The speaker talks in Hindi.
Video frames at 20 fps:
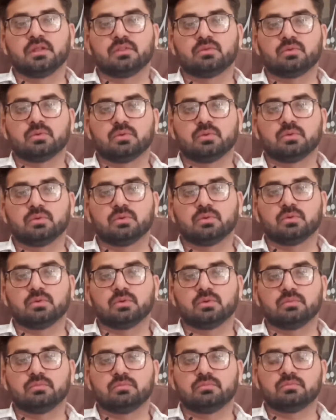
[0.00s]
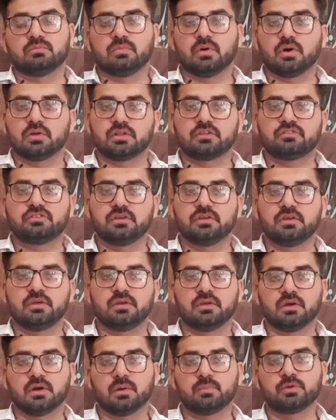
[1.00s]
तो बहुत अच्छी
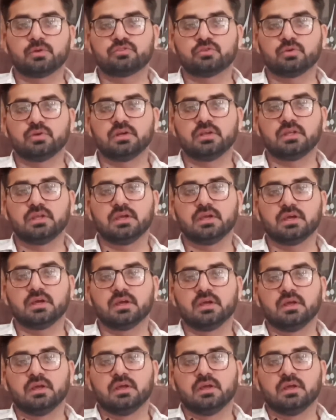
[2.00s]
अपॉर्चुनिटी है